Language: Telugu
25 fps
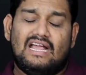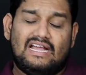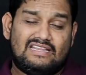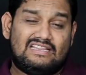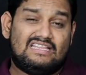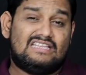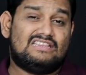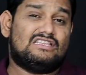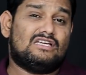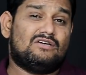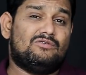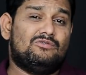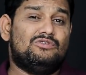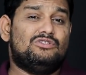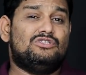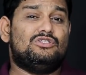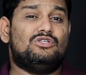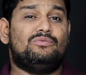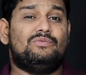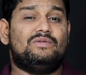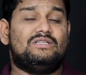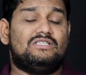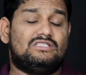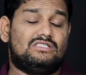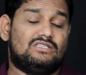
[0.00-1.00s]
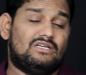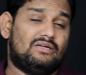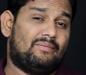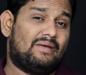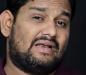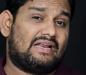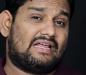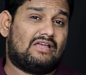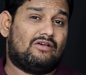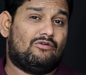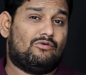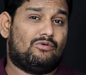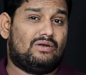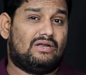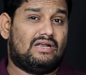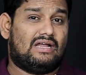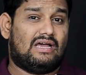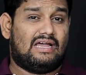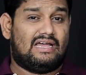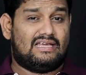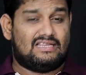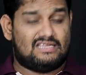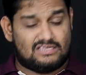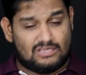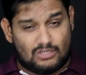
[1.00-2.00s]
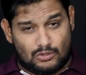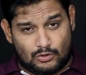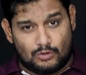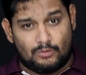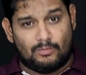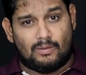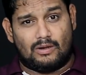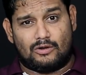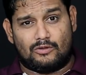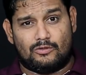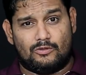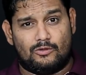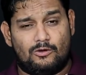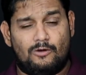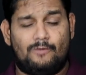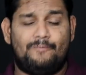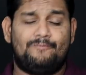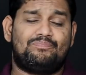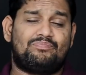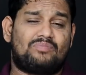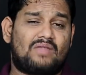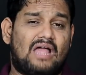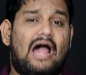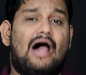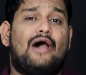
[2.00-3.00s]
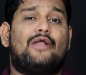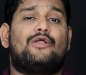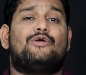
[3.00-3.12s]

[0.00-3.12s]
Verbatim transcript: ఇది ఇంతకుముందు నుంచి మనకి ఉన్న ఏదైతే రూమర్ ఉందో ఆ